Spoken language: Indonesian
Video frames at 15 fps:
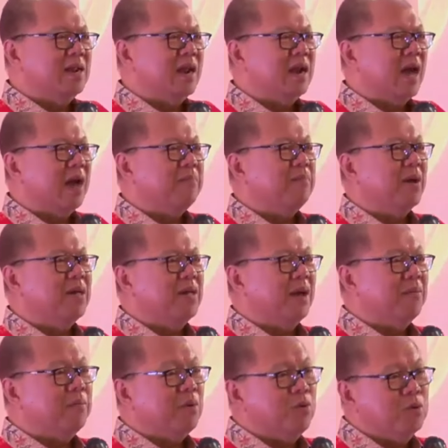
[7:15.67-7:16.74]
dan apa
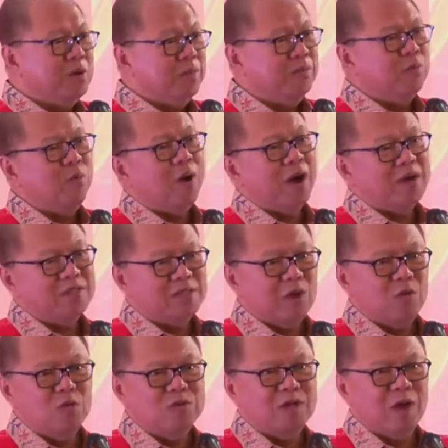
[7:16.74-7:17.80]
yang perlu dibuang
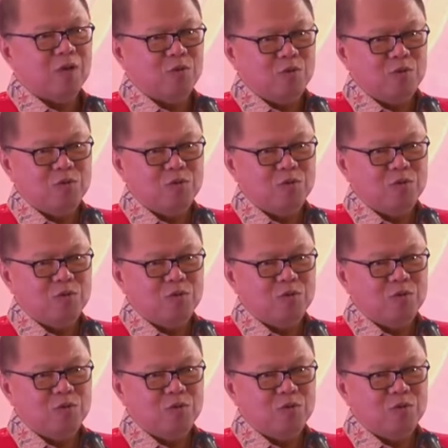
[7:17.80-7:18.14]
jauh-jauh.